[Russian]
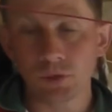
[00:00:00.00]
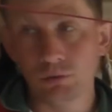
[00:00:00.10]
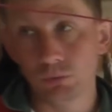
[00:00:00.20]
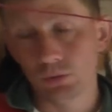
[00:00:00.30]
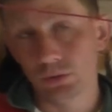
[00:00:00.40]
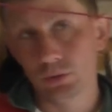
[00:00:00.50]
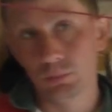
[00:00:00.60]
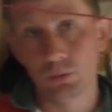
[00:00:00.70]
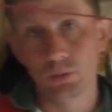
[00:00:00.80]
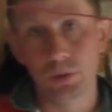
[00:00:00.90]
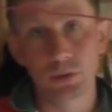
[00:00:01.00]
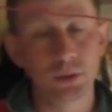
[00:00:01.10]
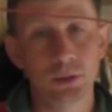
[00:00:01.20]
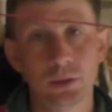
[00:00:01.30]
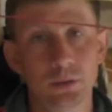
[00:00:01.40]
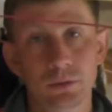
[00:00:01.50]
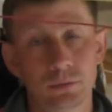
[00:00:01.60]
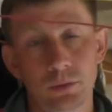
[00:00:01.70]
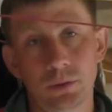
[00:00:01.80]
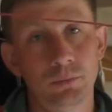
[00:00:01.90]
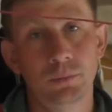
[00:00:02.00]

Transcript: вот это буквально за там,